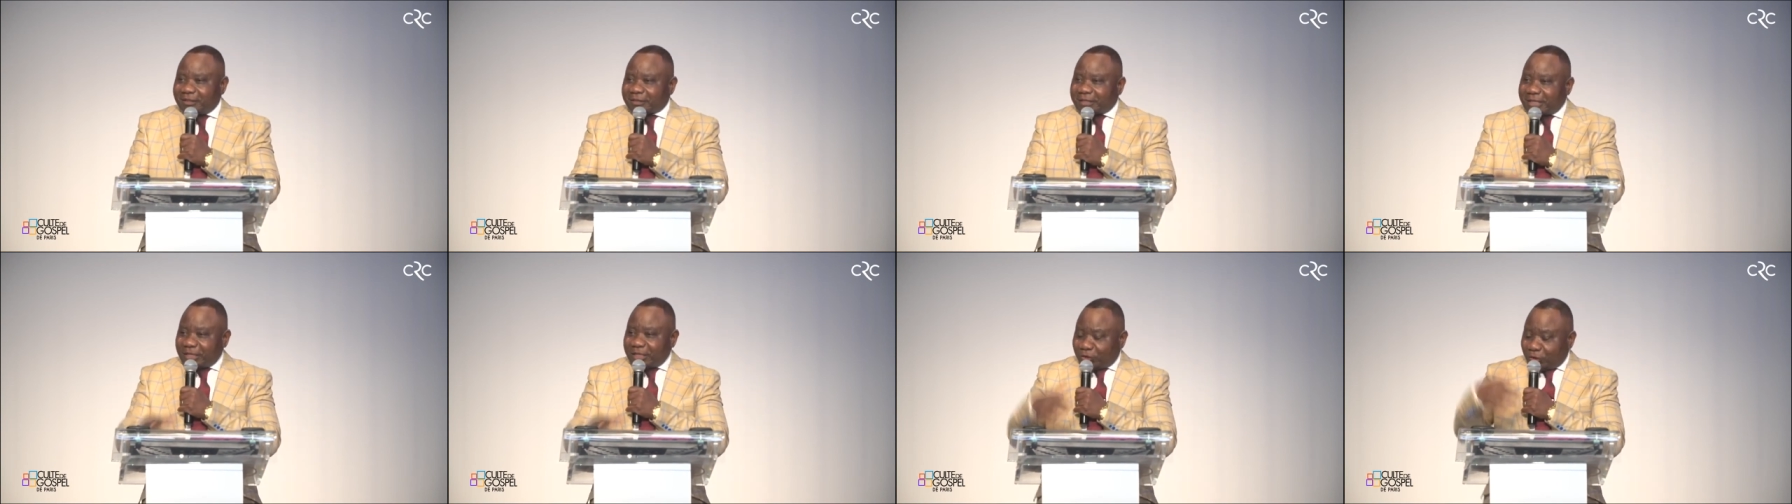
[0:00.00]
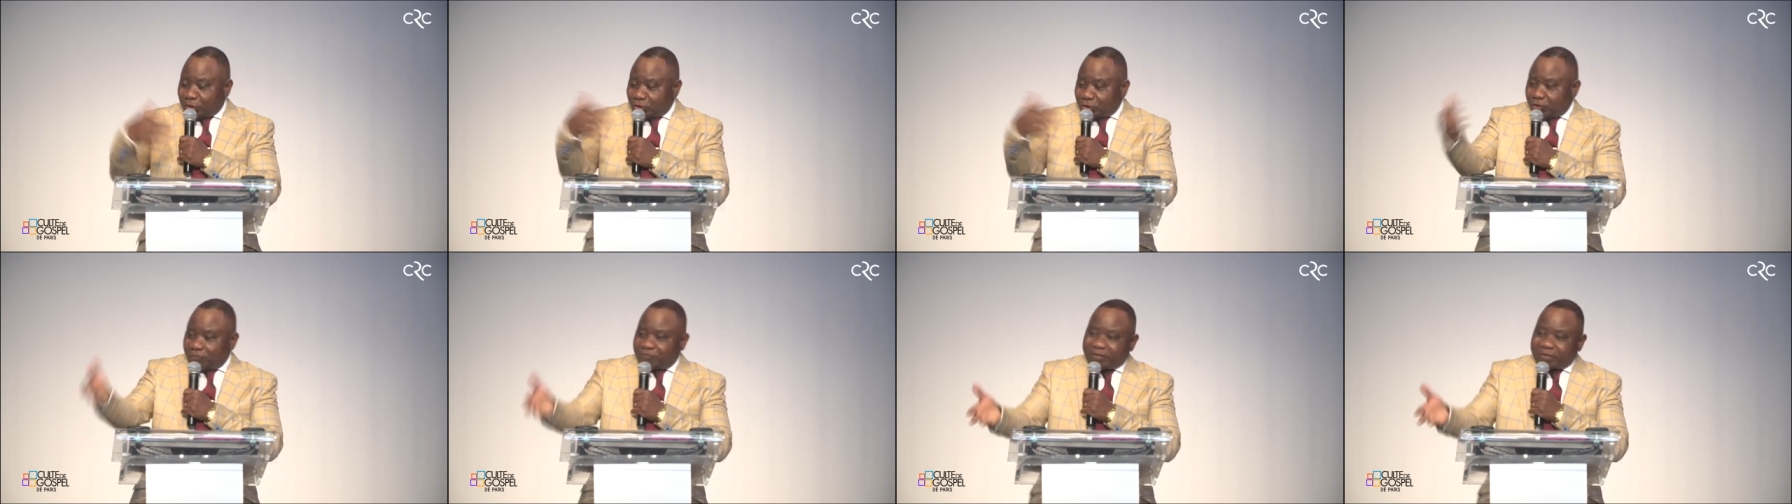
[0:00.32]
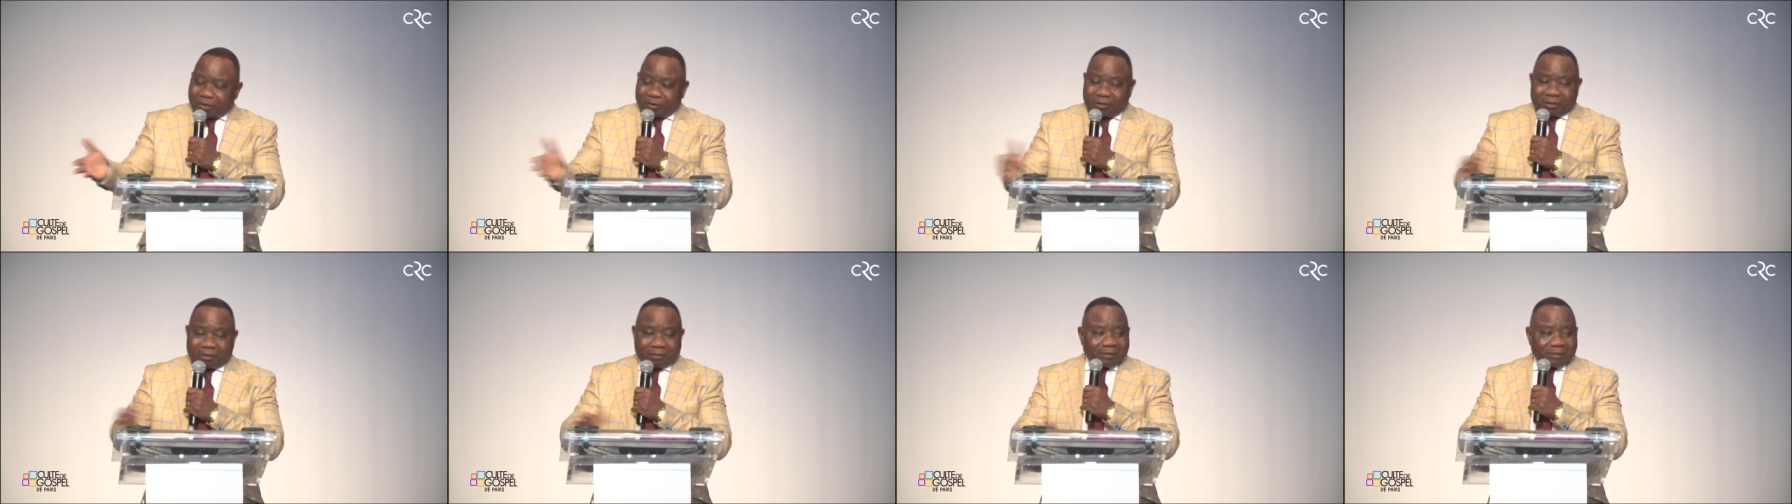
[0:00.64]
qu'il recevait
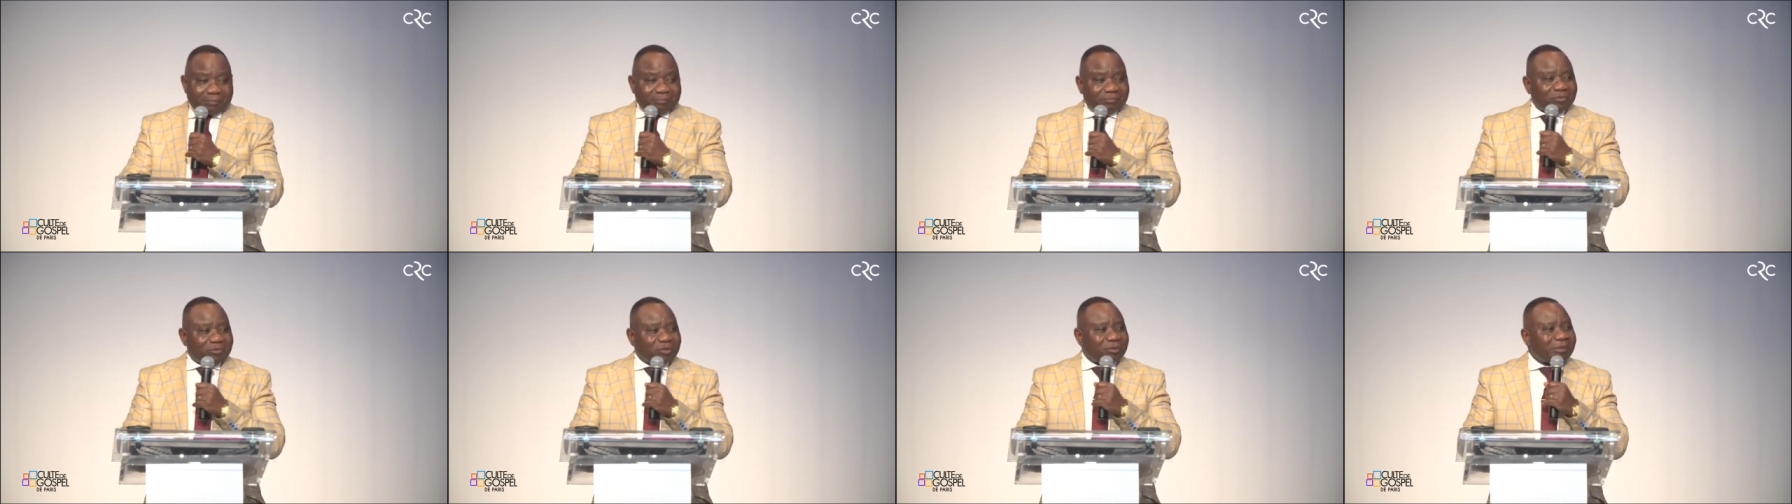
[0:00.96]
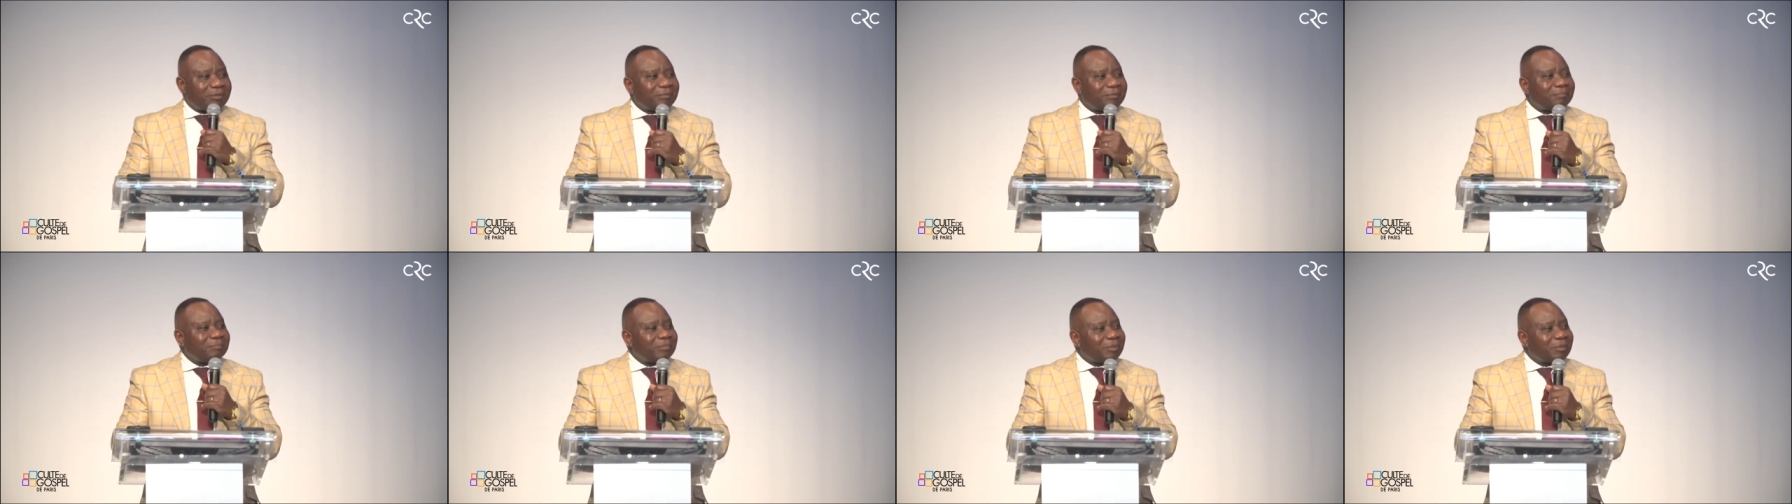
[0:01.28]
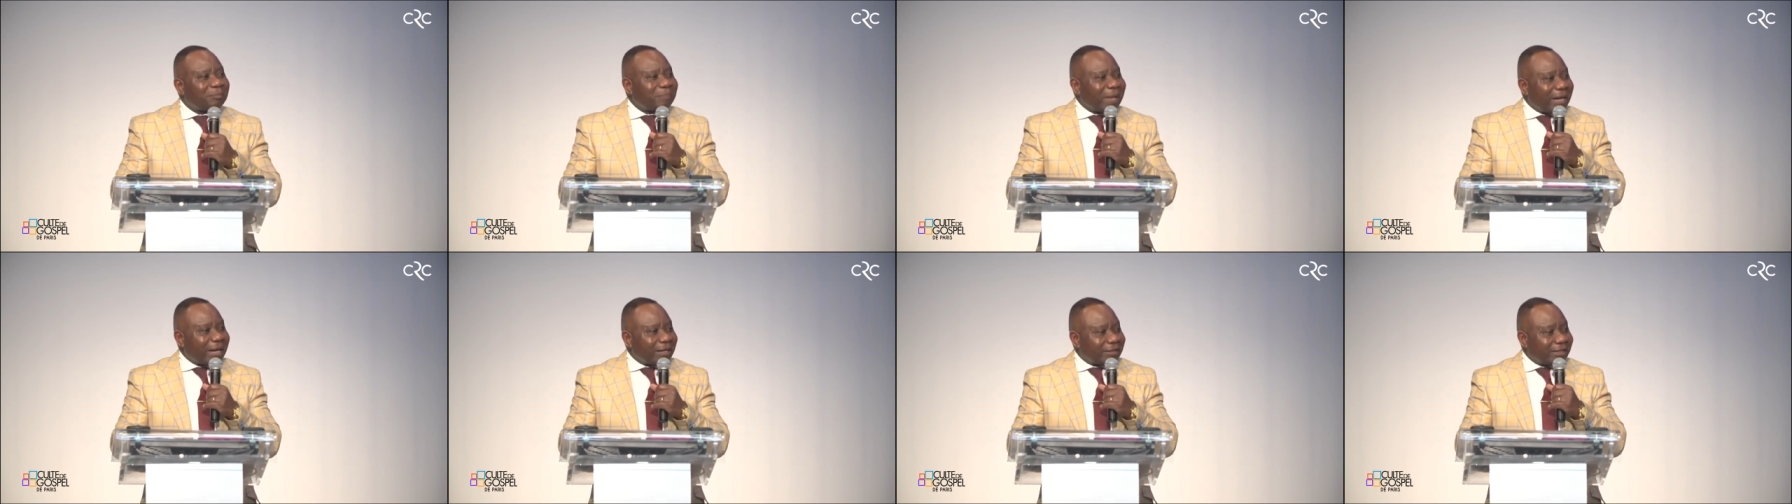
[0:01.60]
euh,
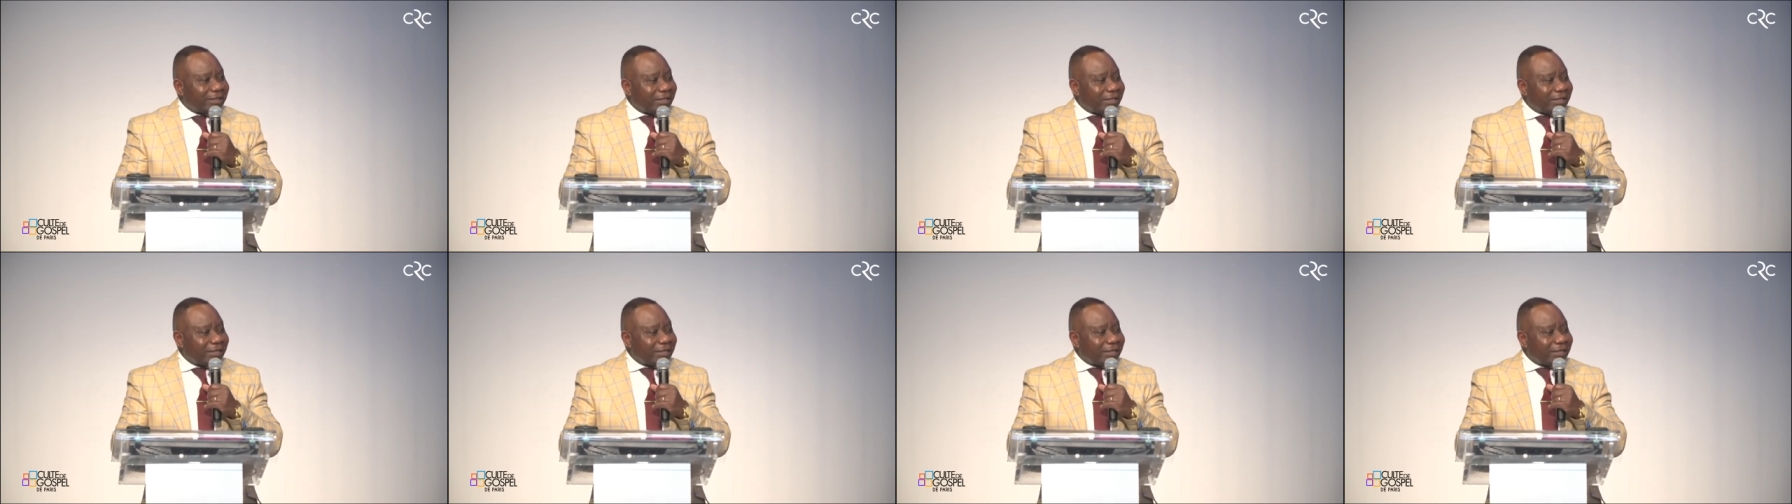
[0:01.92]
par